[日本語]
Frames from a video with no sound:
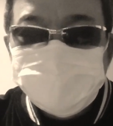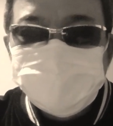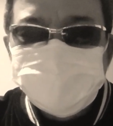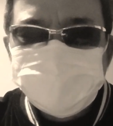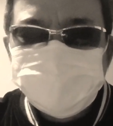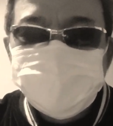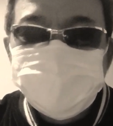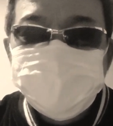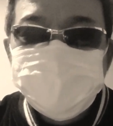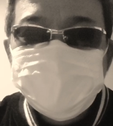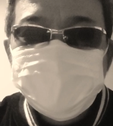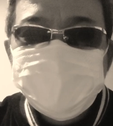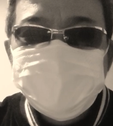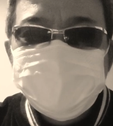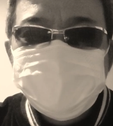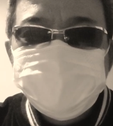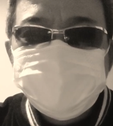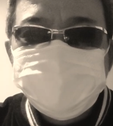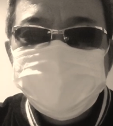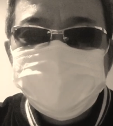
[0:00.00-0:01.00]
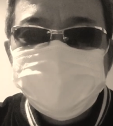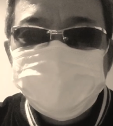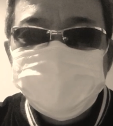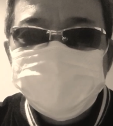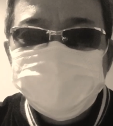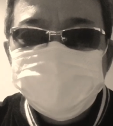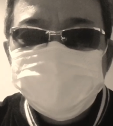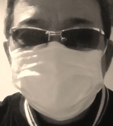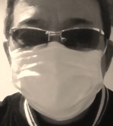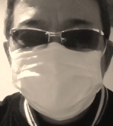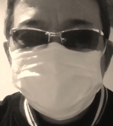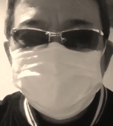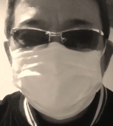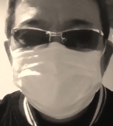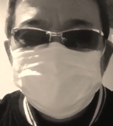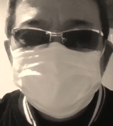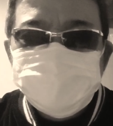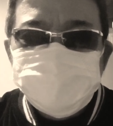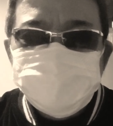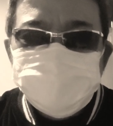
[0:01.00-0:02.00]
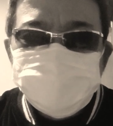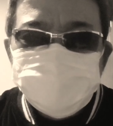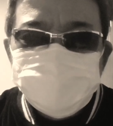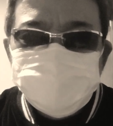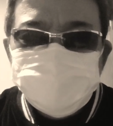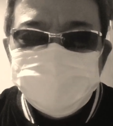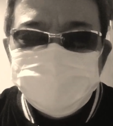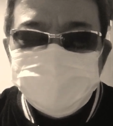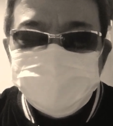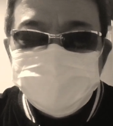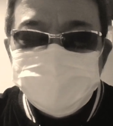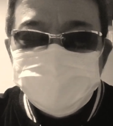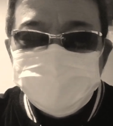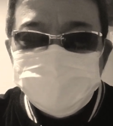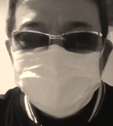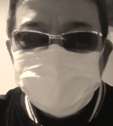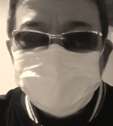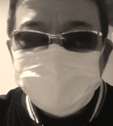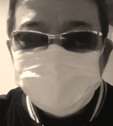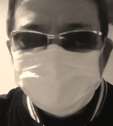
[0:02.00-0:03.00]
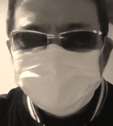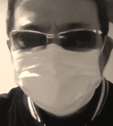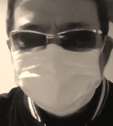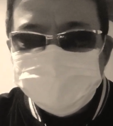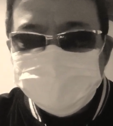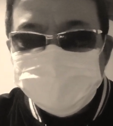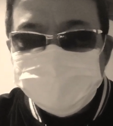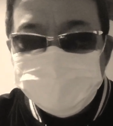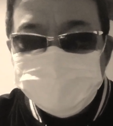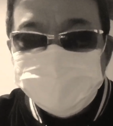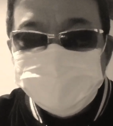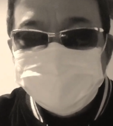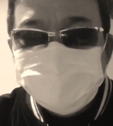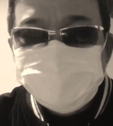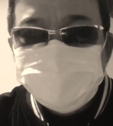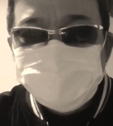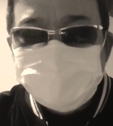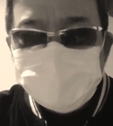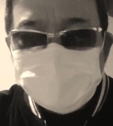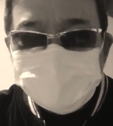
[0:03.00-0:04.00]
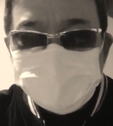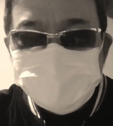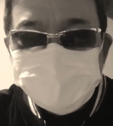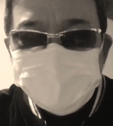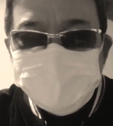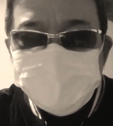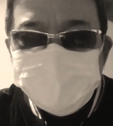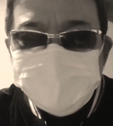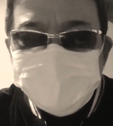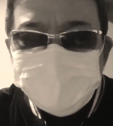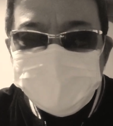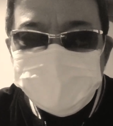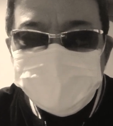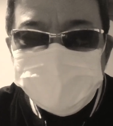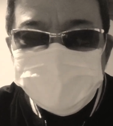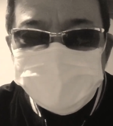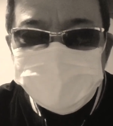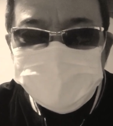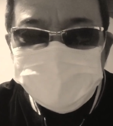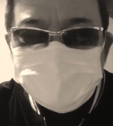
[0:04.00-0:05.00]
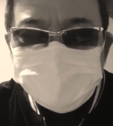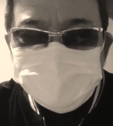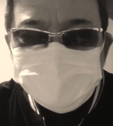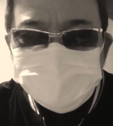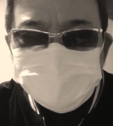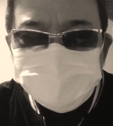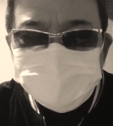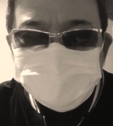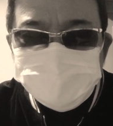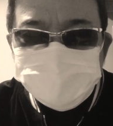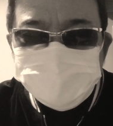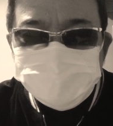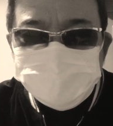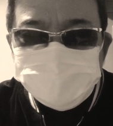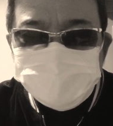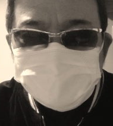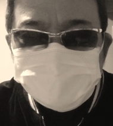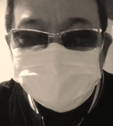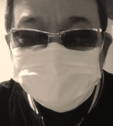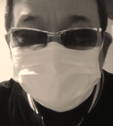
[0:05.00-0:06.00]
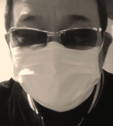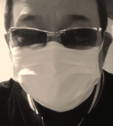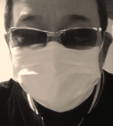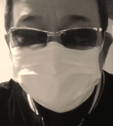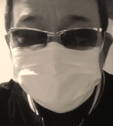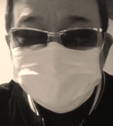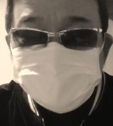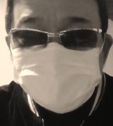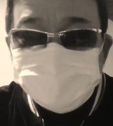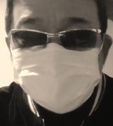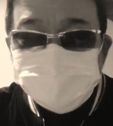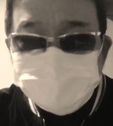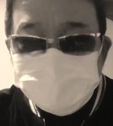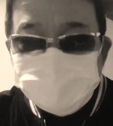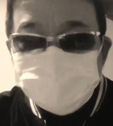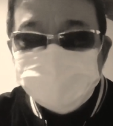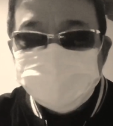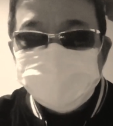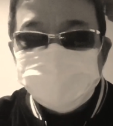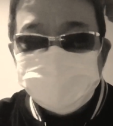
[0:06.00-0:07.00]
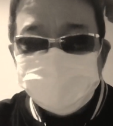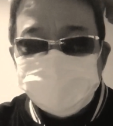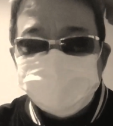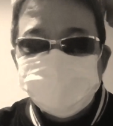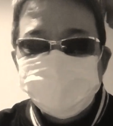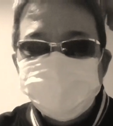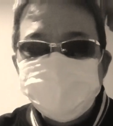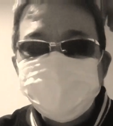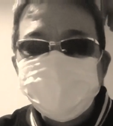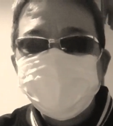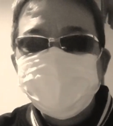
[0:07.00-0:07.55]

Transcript: えー、伝わってんやったら、あええかなと思います。はい。えー、ちょっと今日は長くなりましたけどね。はい。